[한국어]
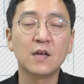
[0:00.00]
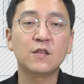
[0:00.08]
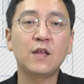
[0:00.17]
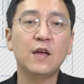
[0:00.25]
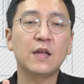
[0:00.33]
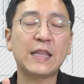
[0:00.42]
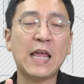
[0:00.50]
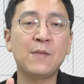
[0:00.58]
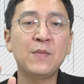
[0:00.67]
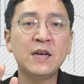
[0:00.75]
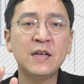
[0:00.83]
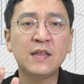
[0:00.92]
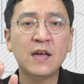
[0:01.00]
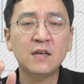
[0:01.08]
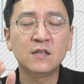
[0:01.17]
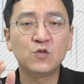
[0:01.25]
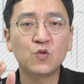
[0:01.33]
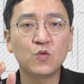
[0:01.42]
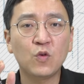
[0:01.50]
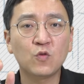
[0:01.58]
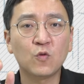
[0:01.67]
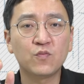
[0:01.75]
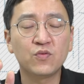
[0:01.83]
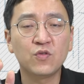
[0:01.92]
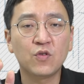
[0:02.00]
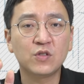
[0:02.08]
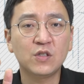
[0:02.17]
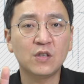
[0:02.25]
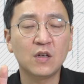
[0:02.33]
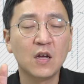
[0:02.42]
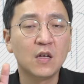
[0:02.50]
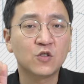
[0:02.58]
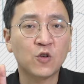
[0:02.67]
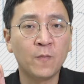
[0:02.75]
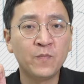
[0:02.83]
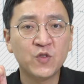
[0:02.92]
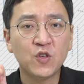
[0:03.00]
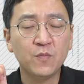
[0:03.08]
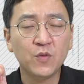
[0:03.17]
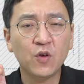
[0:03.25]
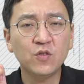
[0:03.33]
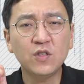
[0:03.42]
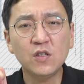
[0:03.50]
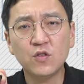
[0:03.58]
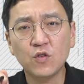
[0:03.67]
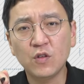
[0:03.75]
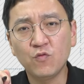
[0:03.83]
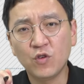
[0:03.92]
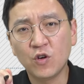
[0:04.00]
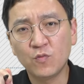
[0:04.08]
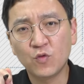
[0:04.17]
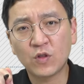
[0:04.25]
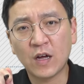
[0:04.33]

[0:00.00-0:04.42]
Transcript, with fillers: 근데 대만에 대한 의존도가 높은 것이 점점 현실적인 위협으로